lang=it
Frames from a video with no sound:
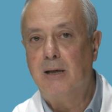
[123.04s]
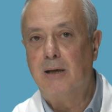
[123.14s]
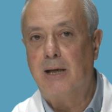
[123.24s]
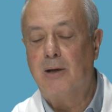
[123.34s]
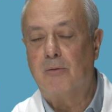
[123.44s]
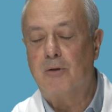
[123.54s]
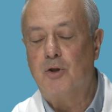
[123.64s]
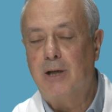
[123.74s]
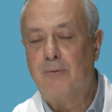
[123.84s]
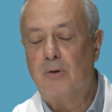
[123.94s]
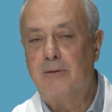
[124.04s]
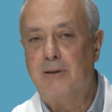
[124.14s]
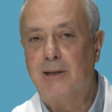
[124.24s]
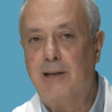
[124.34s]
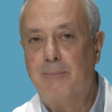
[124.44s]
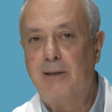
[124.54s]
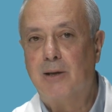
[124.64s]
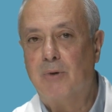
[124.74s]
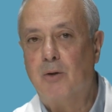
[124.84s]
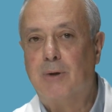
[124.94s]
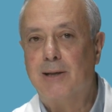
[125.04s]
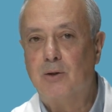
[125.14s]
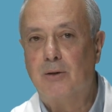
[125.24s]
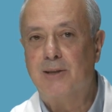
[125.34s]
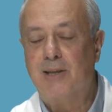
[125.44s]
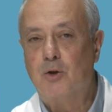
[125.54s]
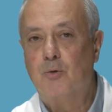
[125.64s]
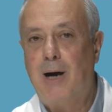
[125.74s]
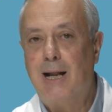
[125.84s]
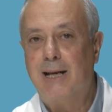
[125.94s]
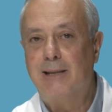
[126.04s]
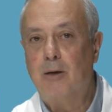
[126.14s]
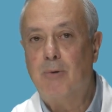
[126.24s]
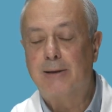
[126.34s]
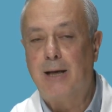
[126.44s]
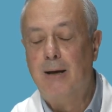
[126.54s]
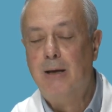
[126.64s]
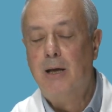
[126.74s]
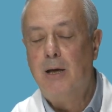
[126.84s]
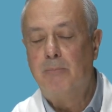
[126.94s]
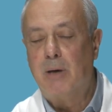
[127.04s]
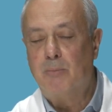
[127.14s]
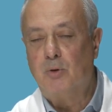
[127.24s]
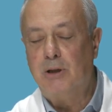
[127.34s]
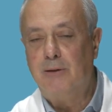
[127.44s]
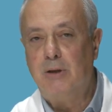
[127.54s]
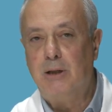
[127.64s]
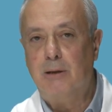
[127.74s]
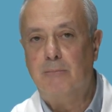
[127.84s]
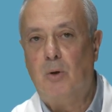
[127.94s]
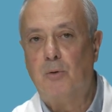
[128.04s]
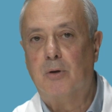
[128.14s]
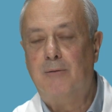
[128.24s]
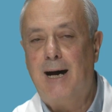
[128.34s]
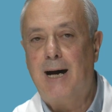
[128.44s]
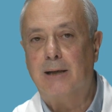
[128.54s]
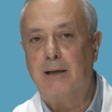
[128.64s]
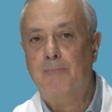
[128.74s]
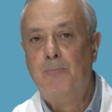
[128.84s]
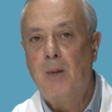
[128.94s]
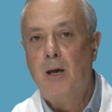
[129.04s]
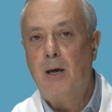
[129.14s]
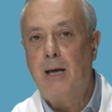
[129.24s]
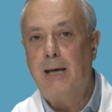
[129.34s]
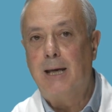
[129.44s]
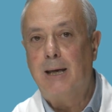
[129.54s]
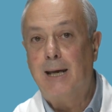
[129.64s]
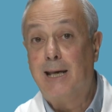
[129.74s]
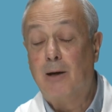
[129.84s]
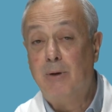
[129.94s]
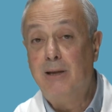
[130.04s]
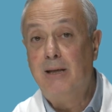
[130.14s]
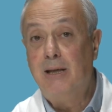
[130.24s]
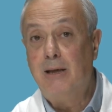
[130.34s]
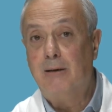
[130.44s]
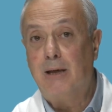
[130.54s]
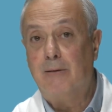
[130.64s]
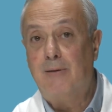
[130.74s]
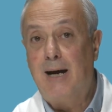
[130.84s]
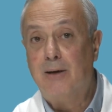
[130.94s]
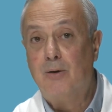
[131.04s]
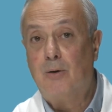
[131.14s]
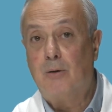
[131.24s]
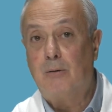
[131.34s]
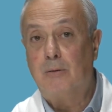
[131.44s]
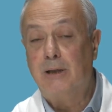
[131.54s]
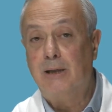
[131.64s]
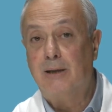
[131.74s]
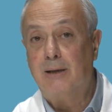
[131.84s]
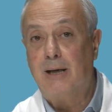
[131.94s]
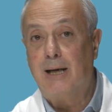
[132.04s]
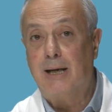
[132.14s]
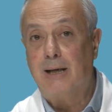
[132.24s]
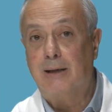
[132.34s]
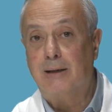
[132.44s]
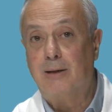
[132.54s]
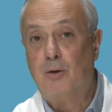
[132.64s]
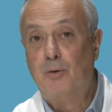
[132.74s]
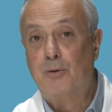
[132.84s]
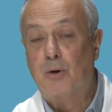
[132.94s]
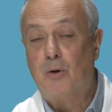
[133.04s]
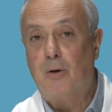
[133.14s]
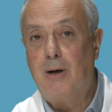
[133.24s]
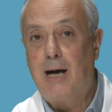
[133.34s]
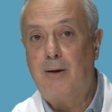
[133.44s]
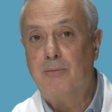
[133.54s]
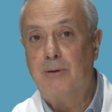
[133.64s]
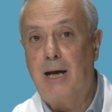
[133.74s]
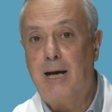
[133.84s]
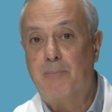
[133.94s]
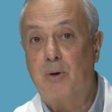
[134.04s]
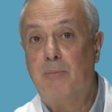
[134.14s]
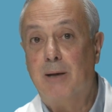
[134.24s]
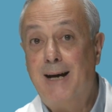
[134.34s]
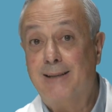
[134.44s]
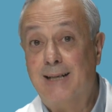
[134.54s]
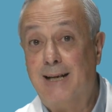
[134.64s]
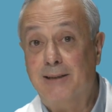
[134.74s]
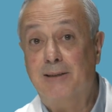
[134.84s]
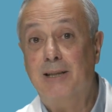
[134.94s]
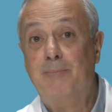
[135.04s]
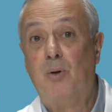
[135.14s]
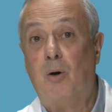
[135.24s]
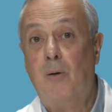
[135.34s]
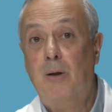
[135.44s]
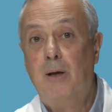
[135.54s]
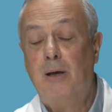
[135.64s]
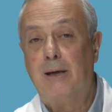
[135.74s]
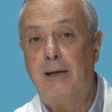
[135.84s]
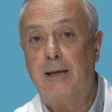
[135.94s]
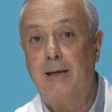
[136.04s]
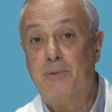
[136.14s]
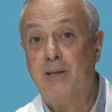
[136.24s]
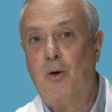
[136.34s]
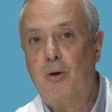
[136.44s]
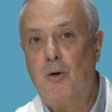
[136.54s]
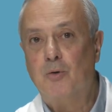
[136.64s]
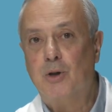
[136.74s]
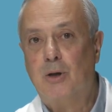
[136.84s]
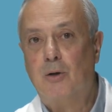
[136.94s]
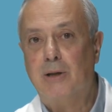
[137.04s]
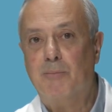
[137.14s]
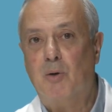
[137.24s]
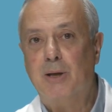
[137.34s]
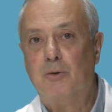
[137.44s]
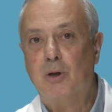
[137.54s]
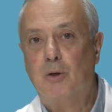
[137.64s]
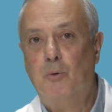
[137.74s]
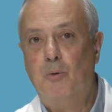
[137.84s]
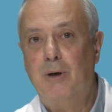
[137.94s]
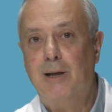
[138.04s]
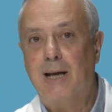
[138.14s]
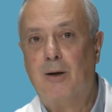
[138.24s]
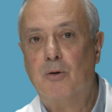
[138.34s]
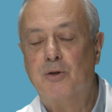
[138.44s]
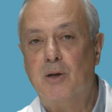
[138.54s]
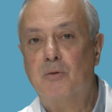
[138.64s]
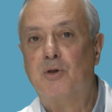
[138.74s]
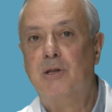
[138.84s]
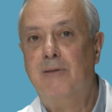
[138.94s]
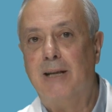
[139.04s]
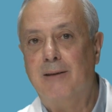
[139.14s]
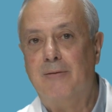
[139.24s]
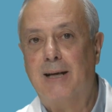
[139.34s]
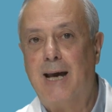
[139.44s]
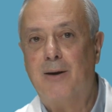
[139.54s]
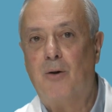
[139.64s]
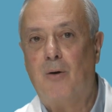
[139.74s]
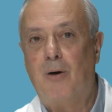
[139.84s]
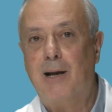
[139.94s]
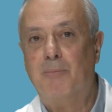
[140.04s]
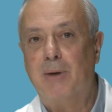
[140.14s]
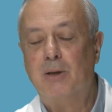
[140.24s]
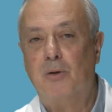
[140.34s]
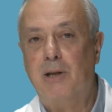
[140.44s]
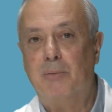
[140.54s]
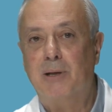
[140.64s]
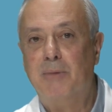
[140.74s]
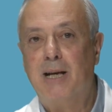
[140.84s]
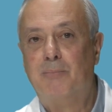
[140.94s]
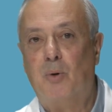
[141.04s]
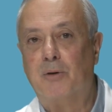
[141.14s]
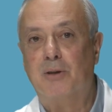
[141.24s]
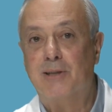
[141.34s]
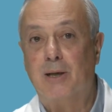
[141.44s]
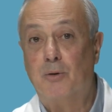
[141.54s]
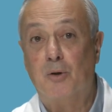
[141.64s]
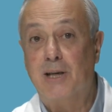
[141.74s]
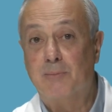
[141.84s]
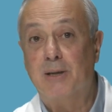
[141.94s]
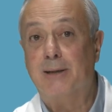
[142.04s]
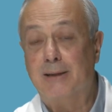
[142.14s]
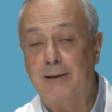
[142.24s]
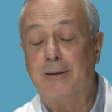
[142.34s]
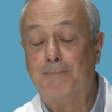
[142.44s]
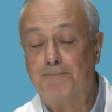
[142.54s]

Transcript: che non ricevono evidentemente un'educazione sessuale adeguata per motivi molto vari, e, e che quindi eh, vanno in, uh, incontro a una problematica di tipo eh, psicologico nel momento in cui le cose non si verificano al momento dei primi rapporti secondo le aspettative.